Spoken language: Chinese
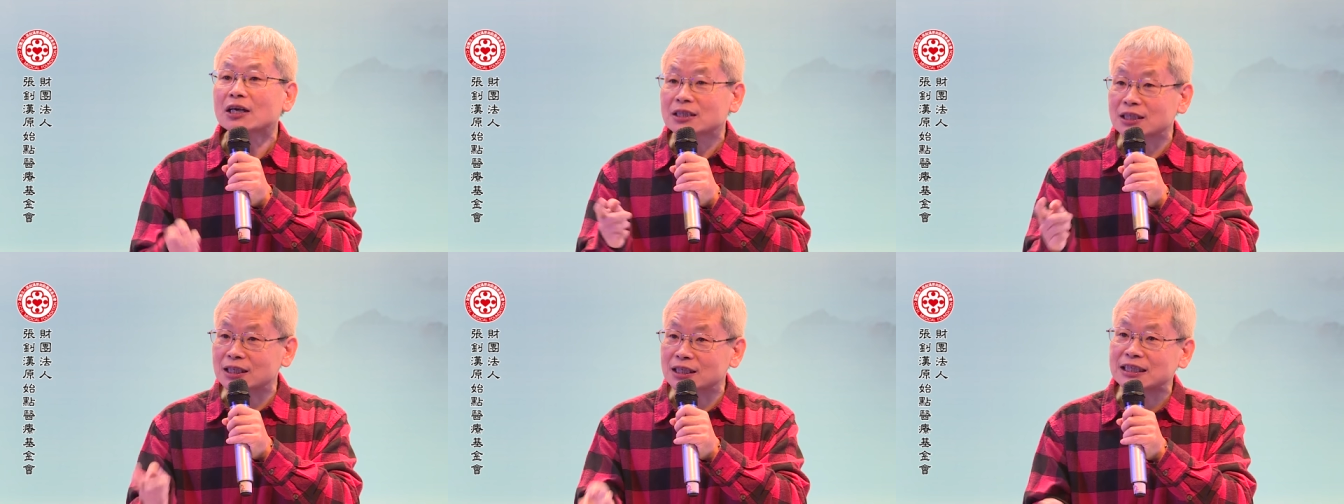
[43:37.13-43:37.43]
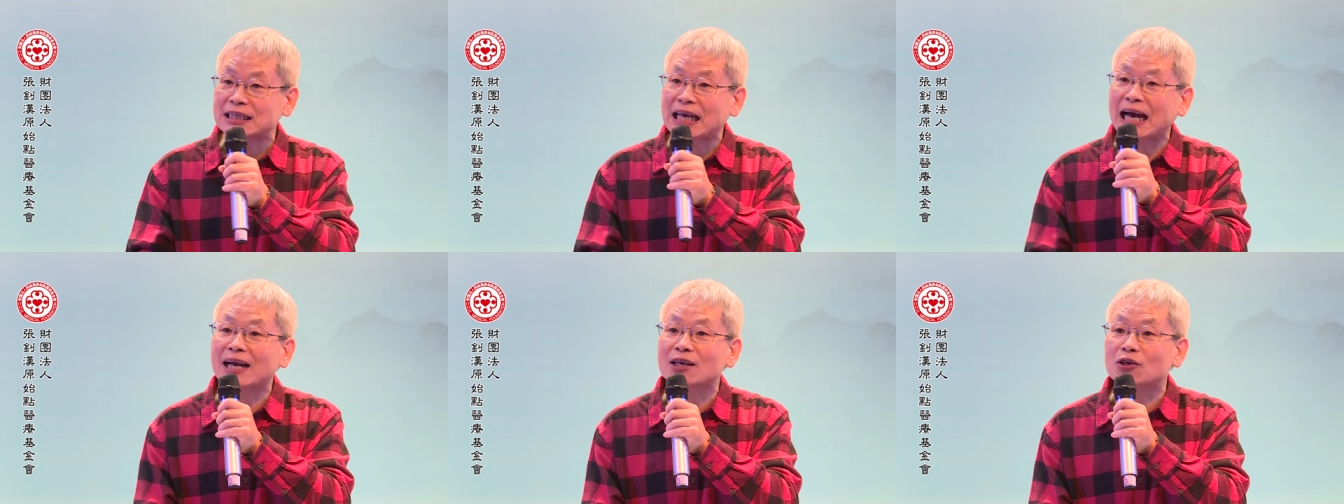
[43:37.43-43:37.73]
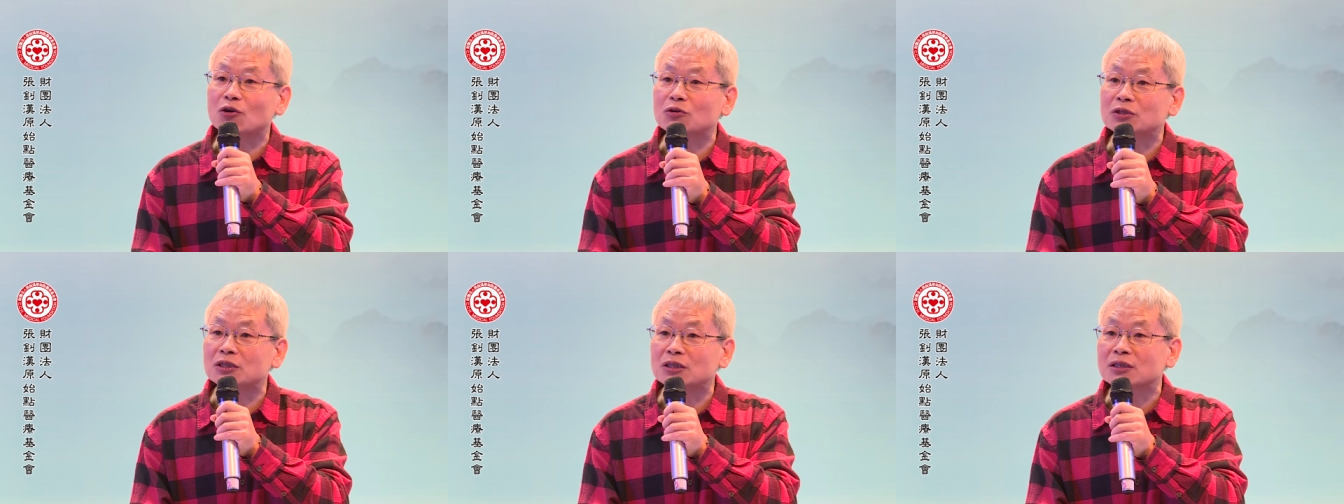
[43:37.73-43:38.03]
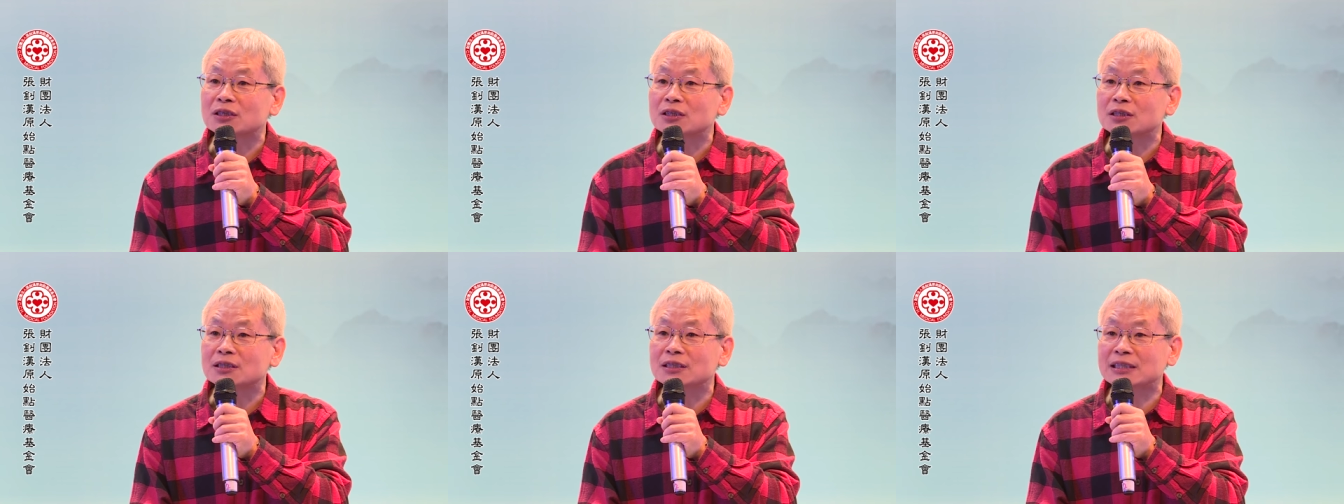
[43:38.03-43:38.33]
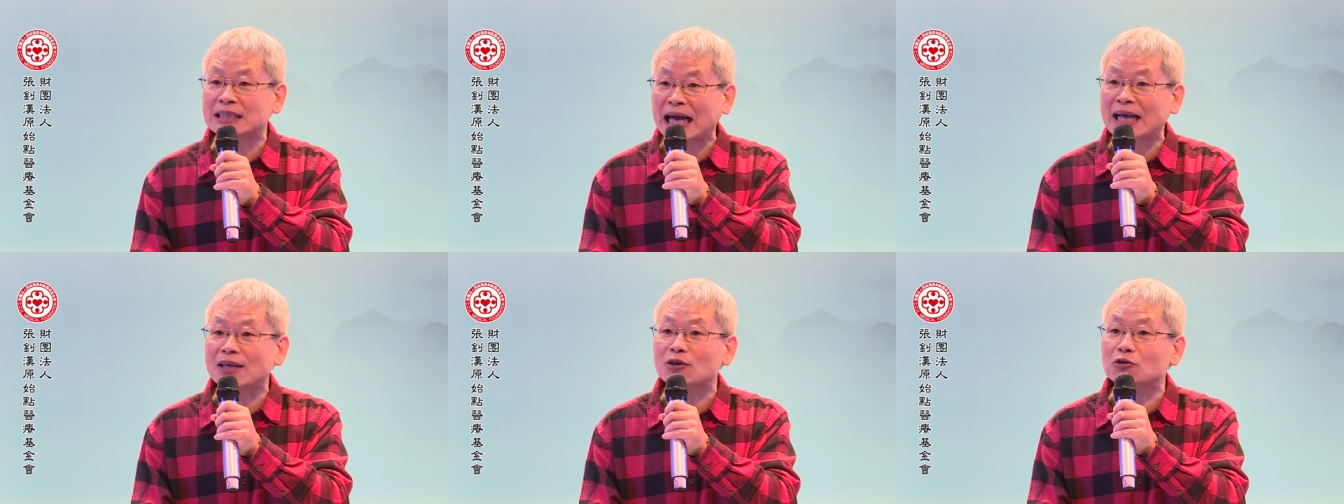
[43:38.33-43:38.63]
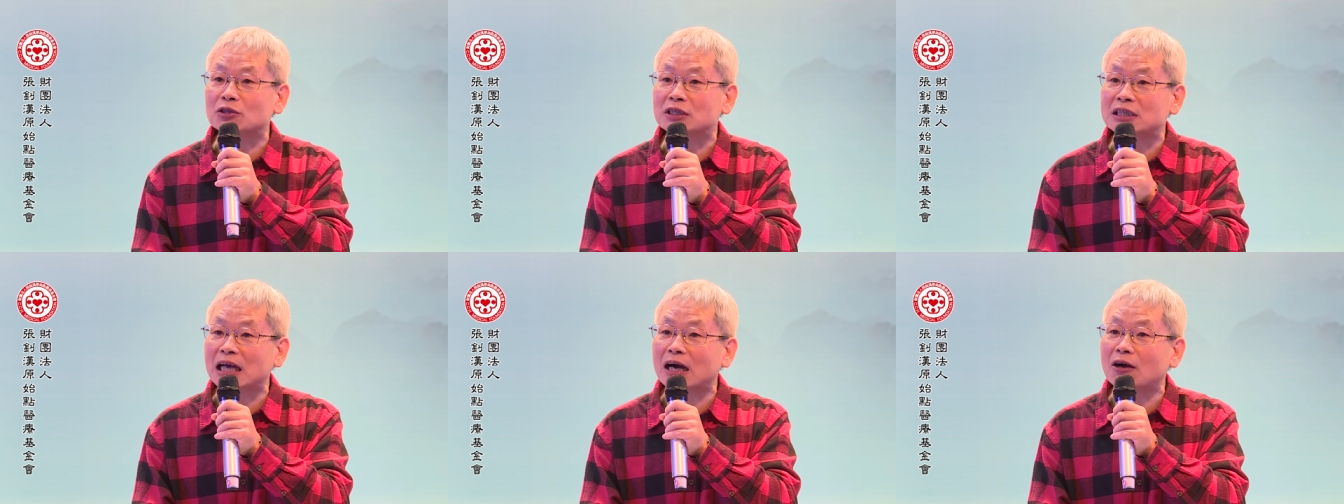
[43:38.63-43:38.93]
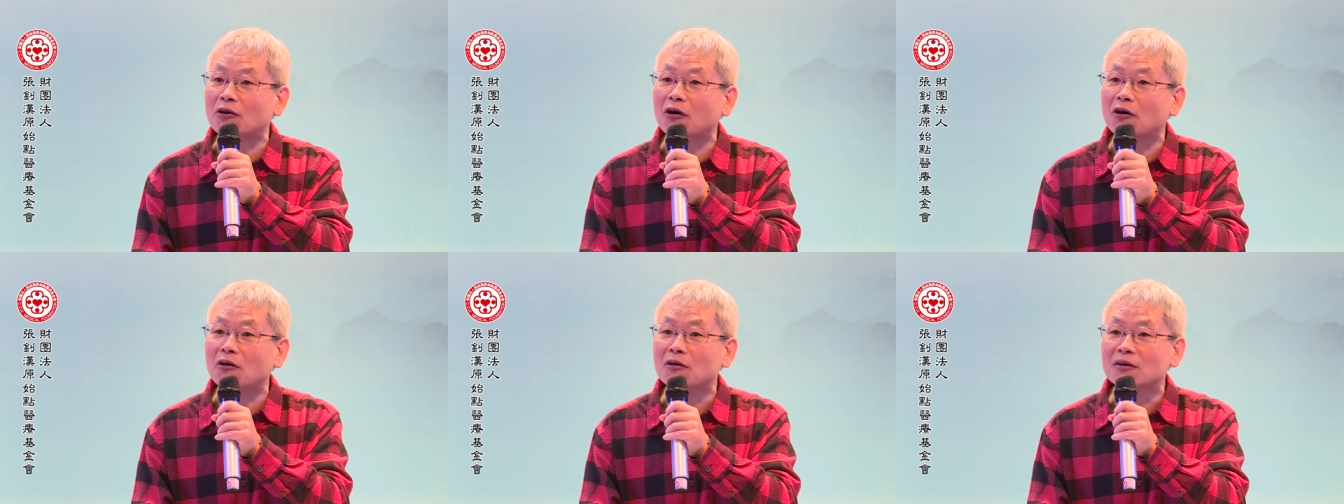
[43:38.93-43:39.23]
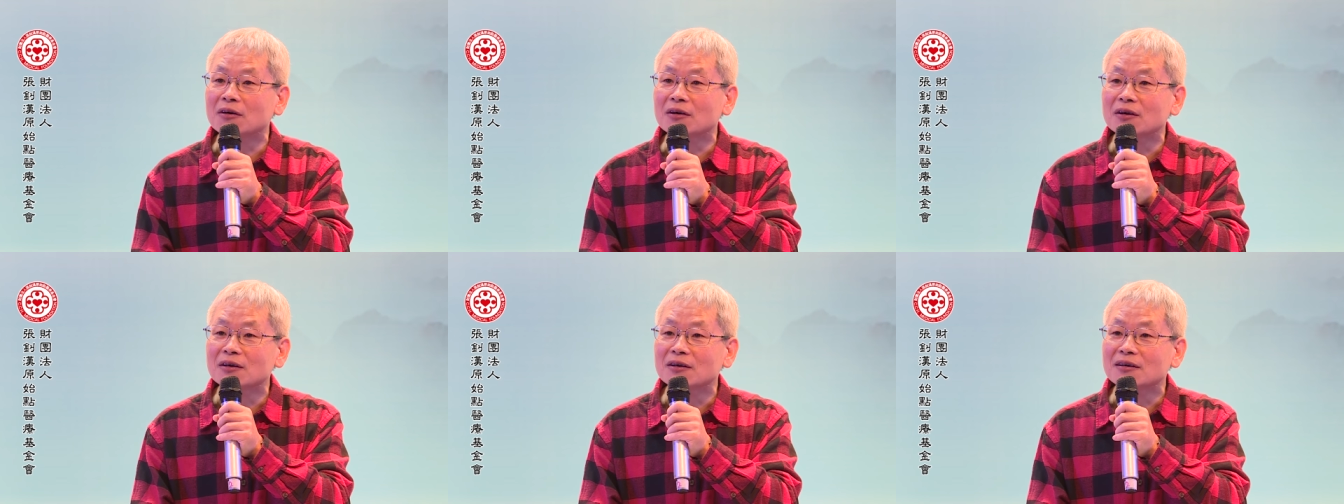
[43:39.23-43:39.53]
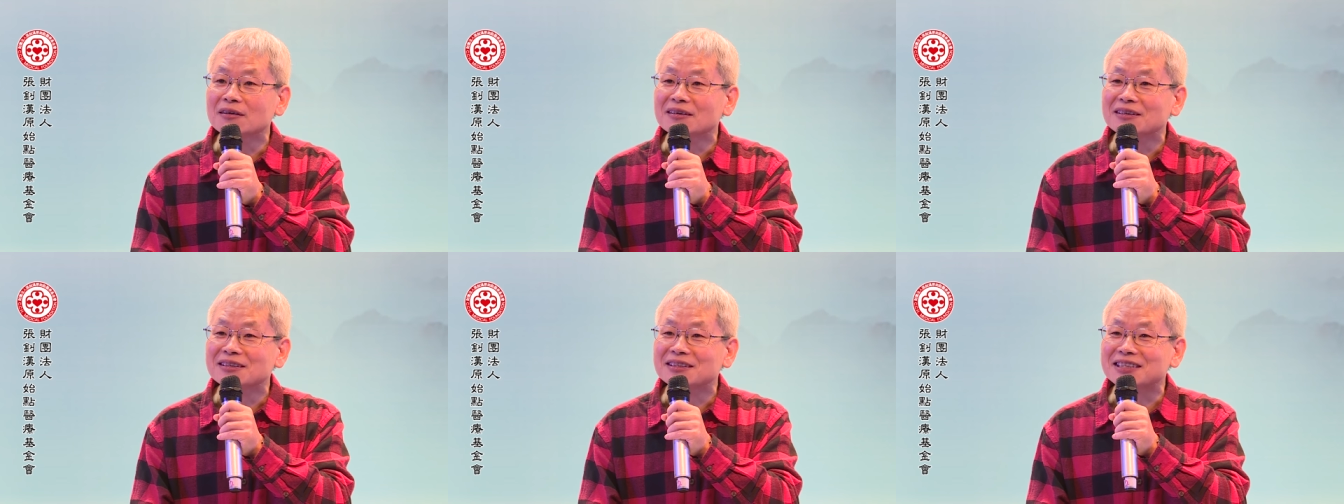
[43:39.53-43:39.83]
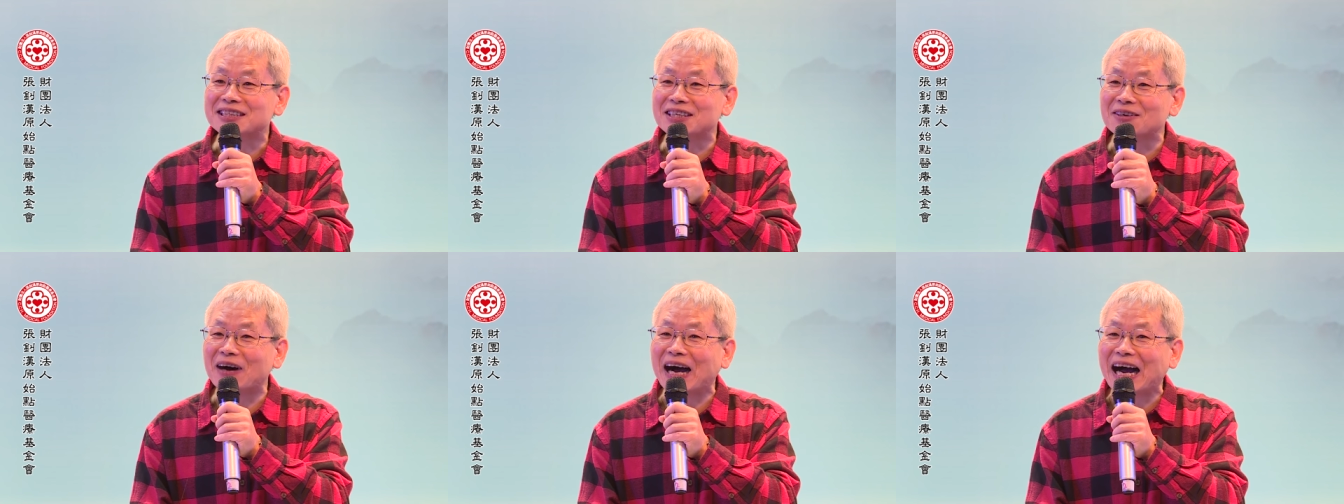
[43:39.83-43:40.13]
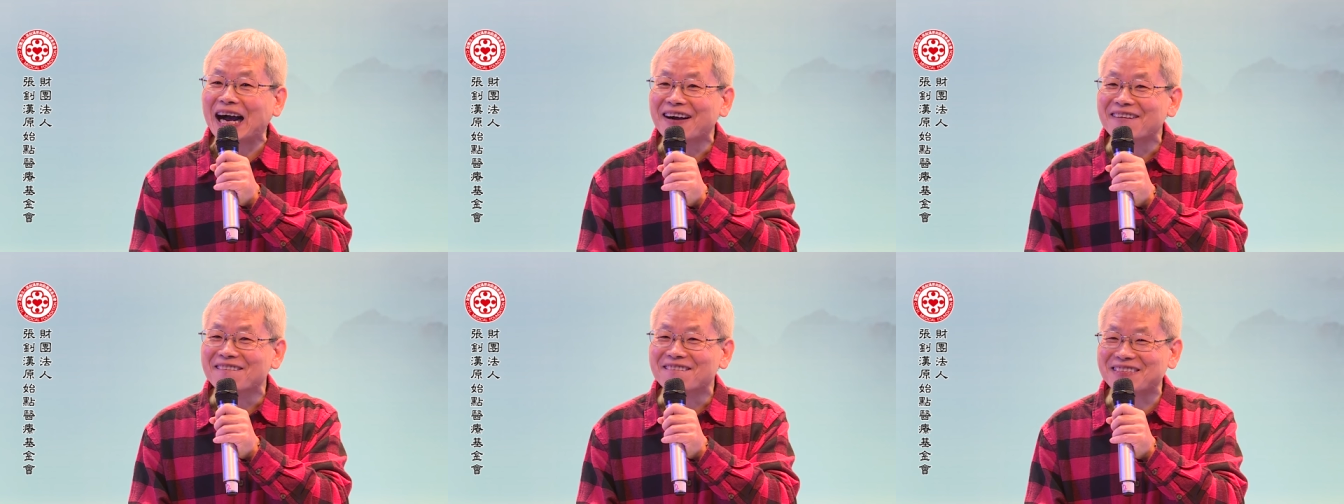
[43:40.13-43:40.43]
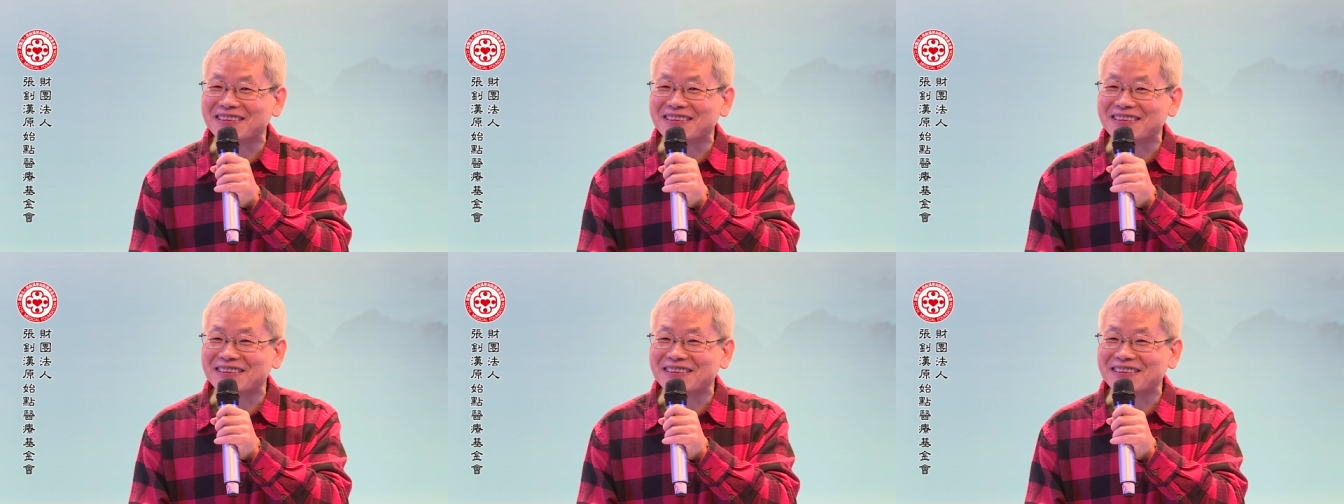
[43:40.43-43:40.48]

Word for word: 是沙有效咯，是吗？